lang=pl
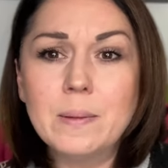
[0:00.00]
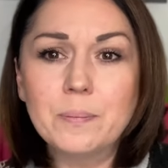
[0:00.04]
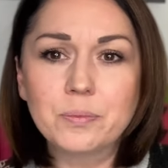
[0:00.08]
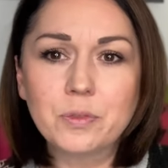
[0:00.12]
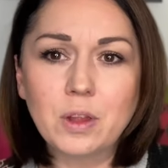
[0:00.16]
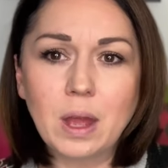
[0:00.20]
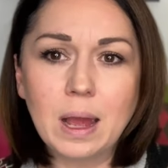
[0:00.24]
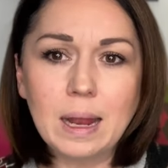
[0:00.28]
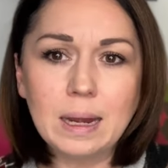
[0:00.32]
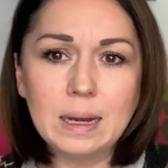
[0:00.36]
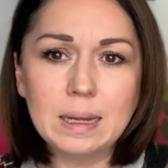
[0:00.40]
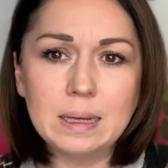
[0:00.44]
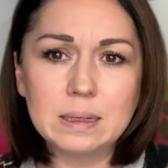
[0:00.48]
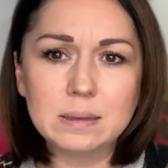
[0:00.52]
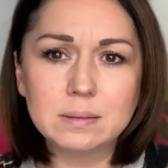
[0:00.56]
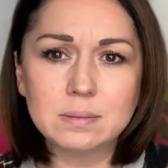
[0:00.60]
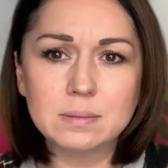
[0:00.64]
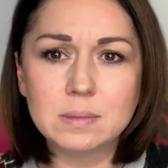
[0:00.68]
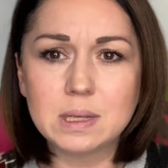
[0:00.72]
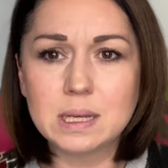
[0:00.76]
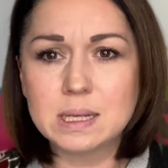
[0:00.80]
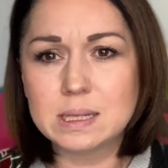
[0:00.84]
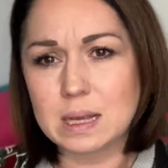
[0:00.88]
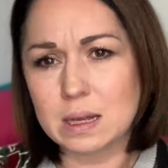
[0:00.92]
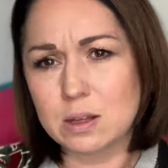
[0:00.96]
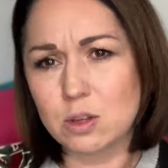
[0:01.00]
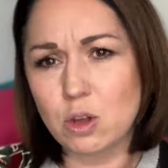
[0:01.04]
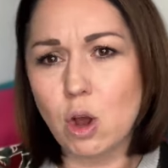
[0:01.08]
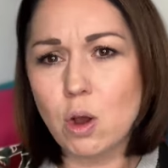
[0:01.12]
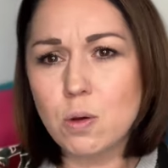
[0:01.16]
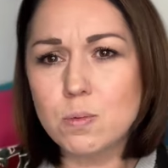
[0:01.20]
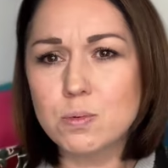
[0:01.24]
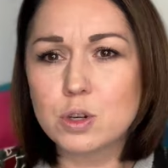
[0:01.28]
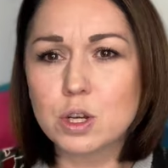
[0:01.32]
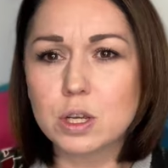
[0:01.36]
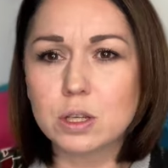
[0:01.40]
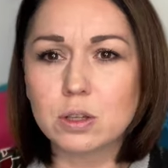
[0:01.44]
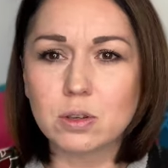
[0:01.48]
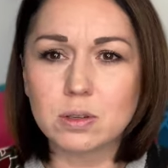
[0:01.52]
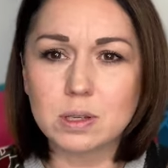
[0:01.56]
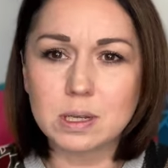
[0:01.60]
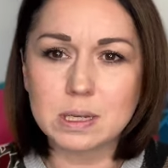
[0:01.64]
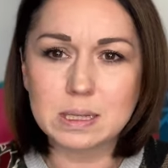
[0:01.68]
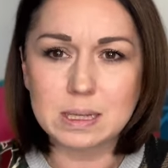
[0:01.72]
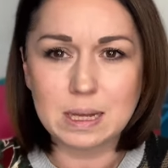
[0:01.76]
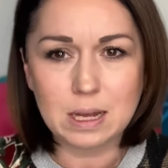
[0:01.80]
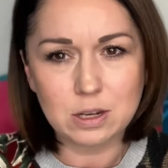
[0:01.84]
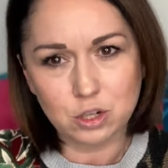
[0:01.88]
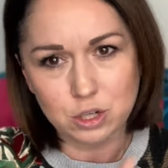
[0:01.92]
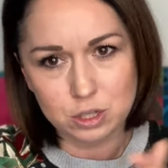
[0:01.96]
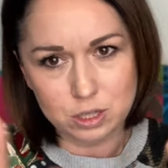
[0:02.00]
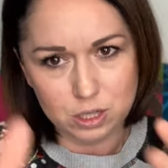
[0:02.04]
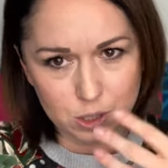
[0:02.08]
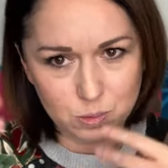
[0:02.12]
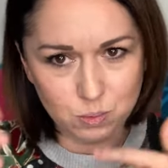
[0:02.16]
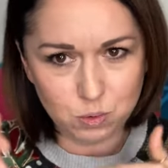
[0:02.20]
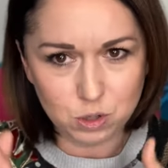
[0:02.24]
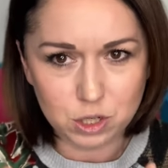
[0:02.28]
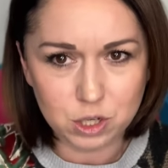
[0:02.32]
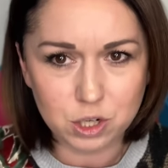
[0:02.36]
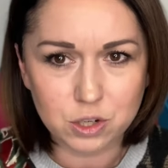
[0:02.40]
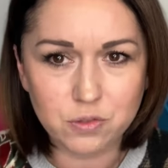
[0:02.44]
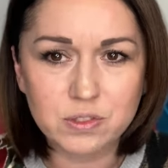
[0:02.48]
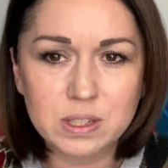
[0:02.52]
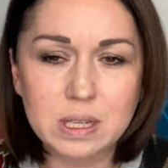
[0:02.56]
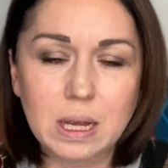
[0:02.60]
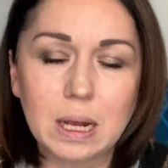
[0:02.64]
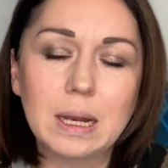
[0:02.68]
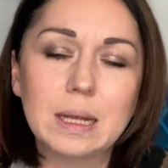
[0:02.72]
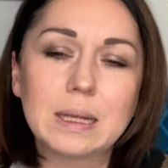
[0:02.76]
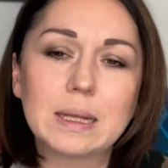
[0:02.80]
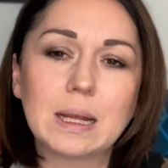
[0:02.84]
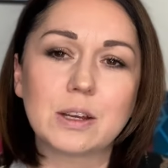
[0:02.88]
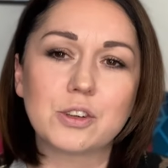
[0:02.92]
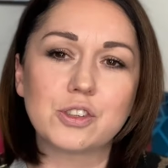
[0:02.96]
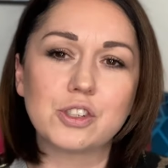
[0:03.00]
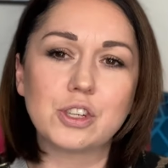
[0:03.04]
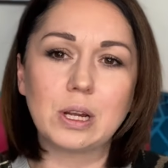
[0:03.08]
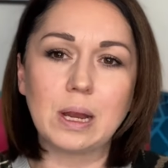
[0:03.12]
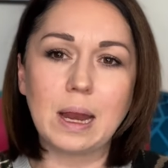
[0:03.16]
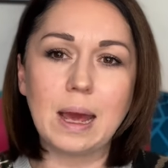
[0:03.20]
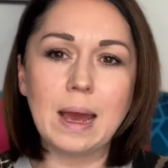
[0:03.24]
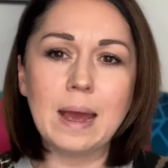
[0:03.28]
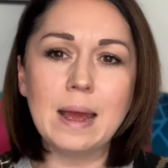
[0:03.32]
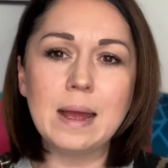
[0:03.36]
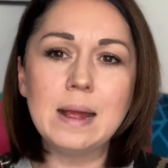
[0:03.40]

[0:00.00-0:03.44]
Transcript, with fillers: no ale nie za dobrze, to nie znaczy też przecież wcale tak źle,